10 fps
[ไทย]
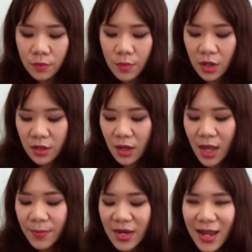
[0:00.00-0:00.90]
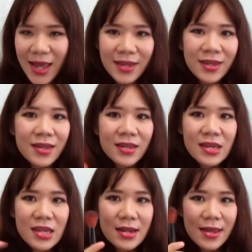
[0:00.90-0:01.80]
มันก็จะกลายเป็นอะไร
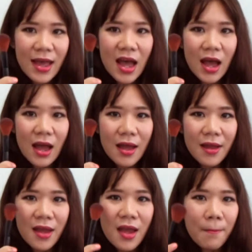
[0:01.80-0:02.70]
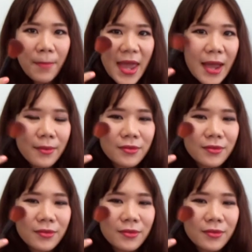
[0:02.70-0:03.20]
นี่เลยค่ะแปรง